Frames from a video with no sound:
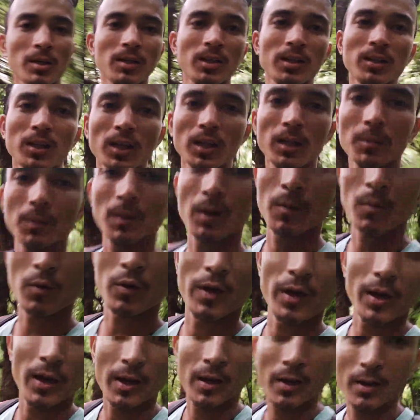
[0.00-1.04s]
भी कितने ज़्यादा पेड़
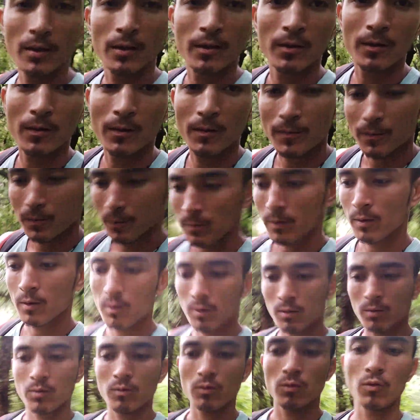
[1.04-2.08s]
पौधे हैं
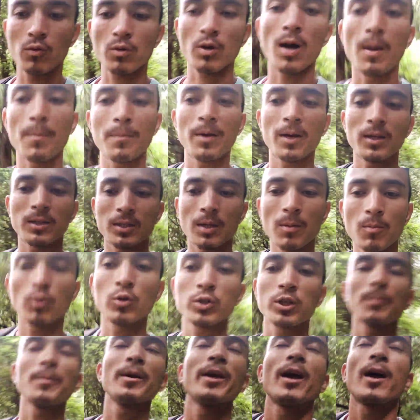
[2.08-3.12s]
तो काफ़ी अच्छा
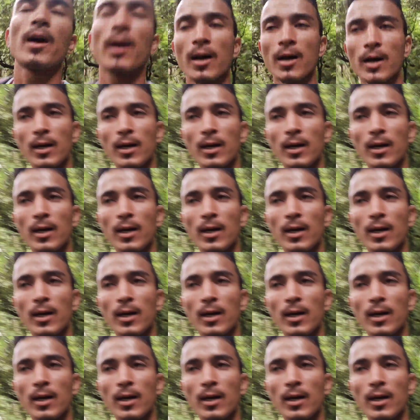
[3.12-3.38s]
मौसम है यहाँ